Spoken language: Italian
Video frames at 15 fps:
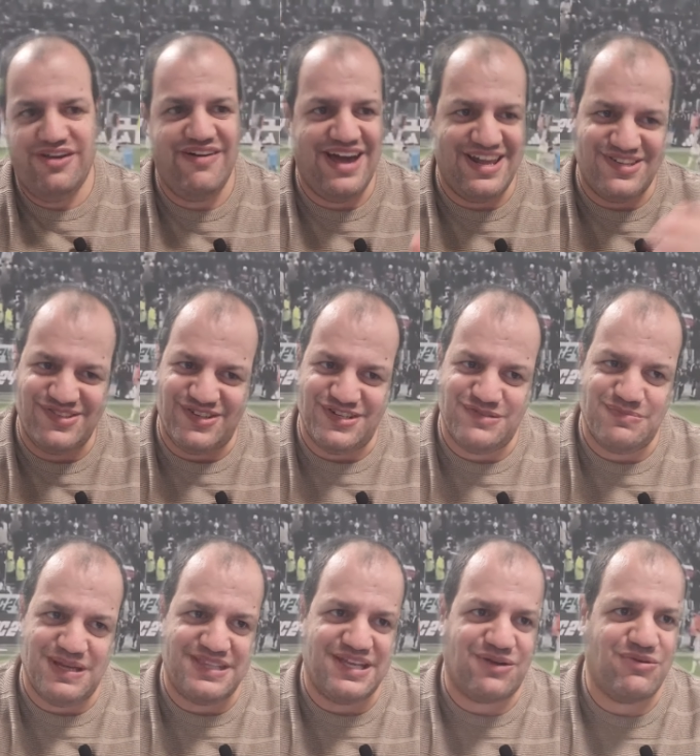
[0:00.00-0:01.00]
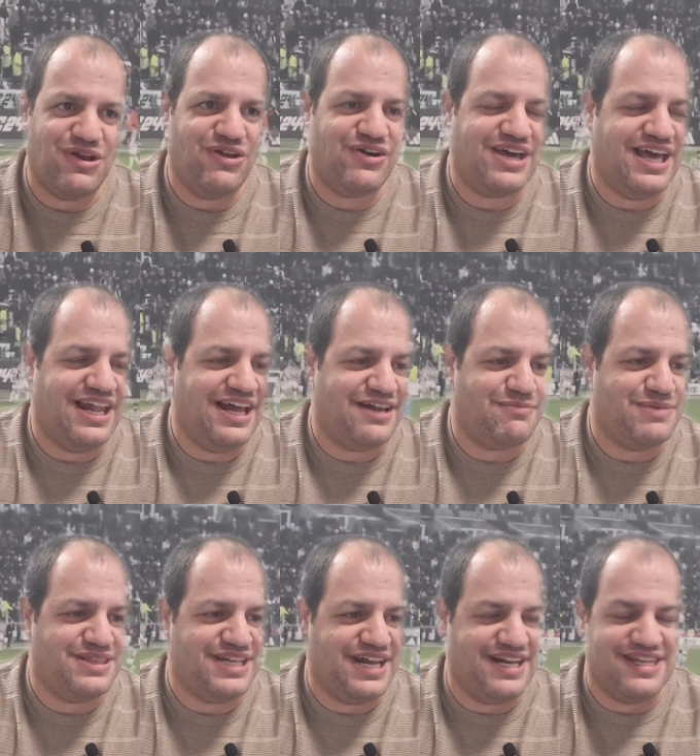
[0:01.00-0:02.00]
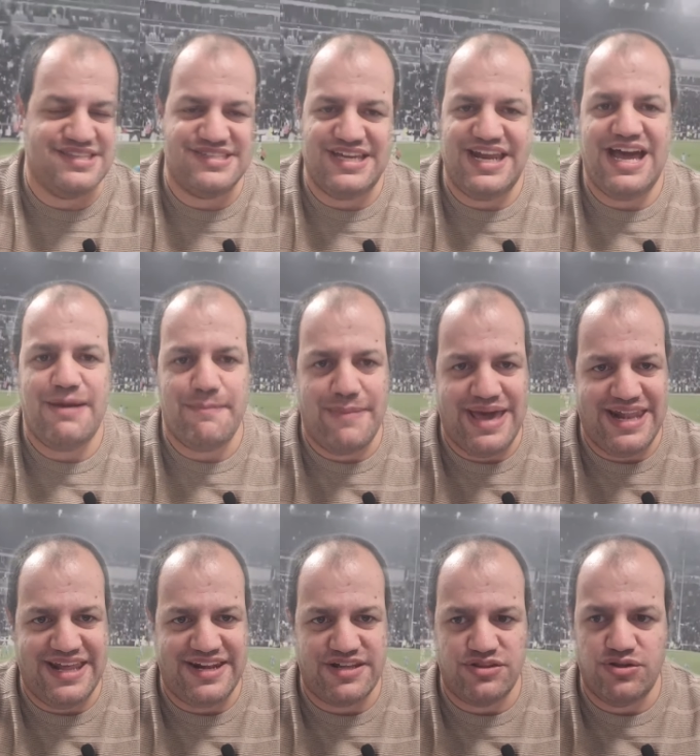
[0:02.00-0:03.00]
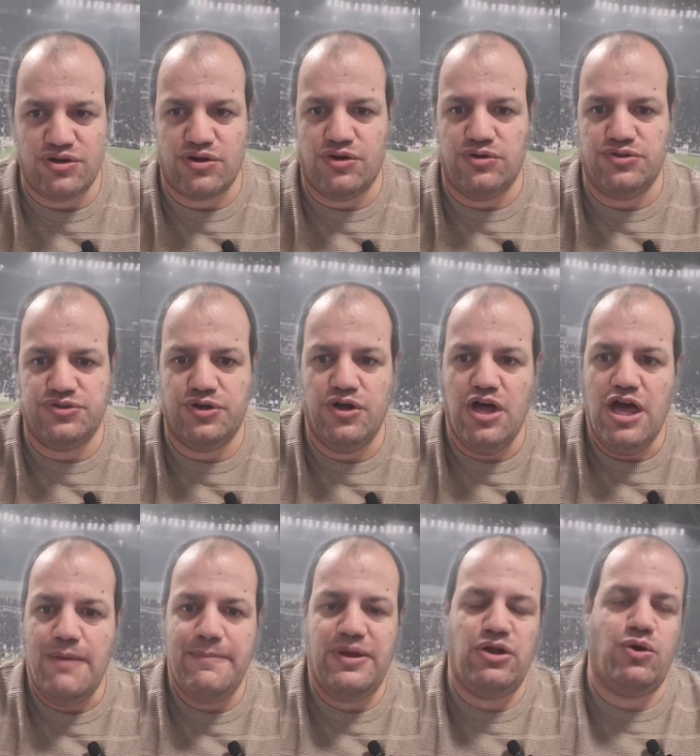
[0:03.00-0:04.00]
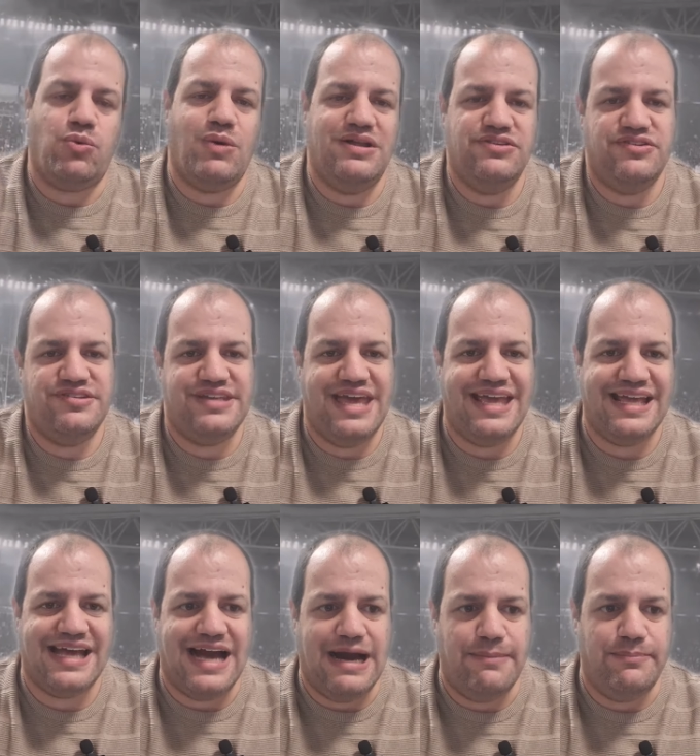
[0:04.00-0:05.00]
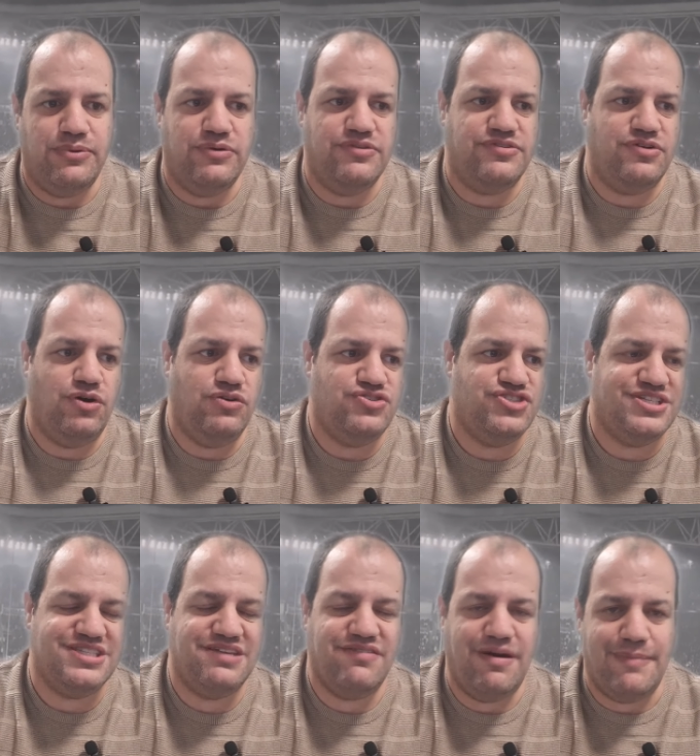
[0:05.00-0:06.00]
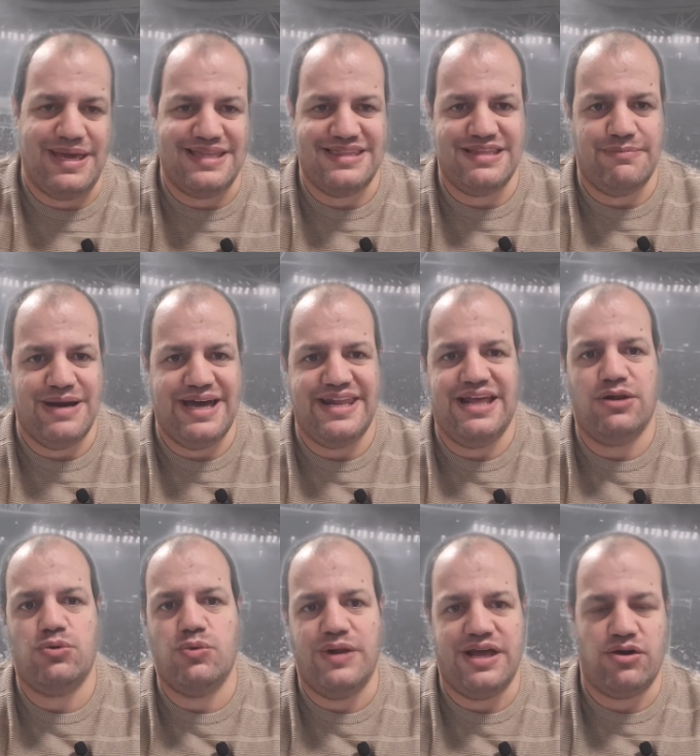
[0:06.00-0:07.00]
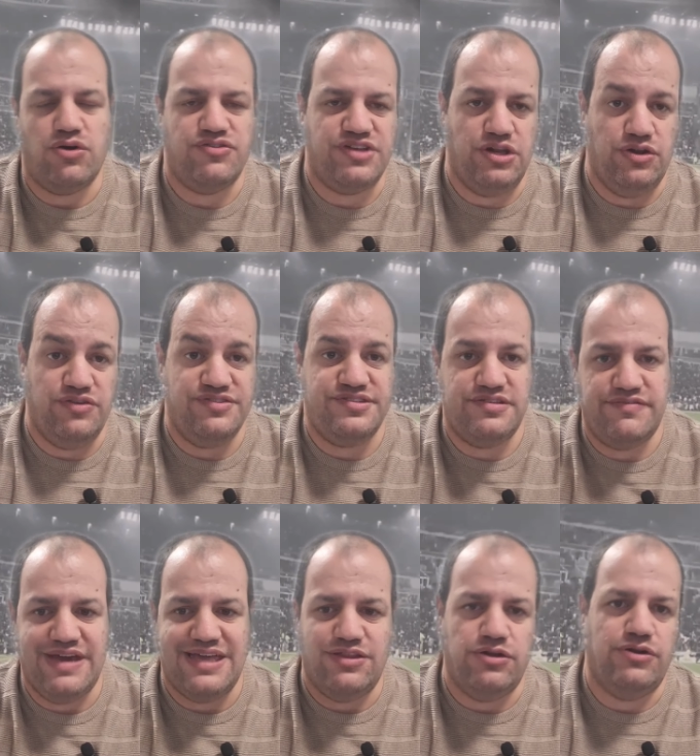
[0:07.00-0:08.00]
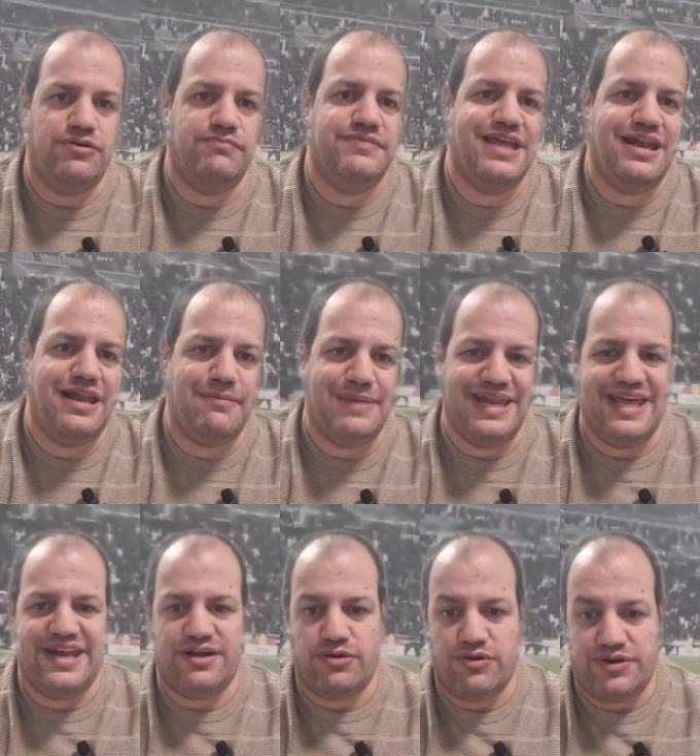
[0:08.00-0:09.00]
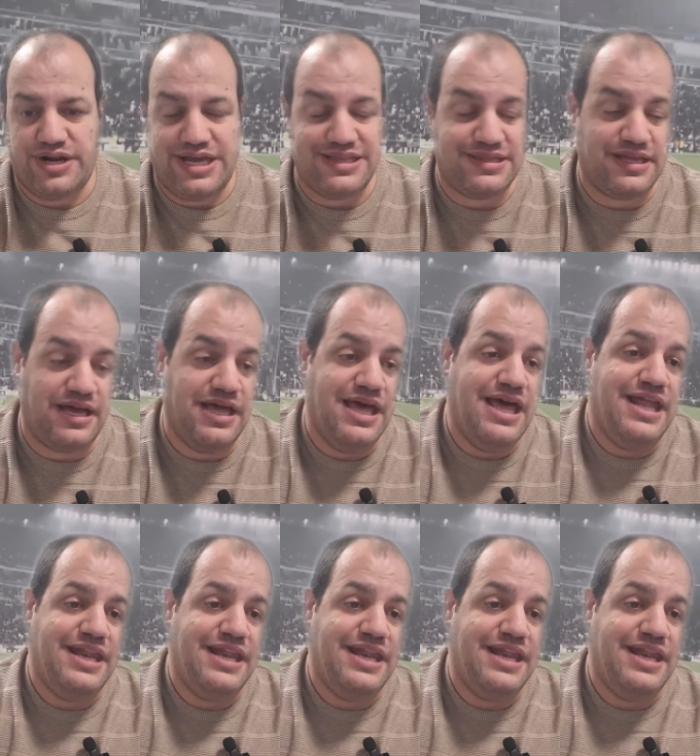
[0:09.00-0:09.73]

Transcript: diverso rispetto a quello che è l'arbitrare in Serie A, me ne rendo conto, però quando si è in campo oggettivamente magari alcune cose non si vedono nella maniera corretta.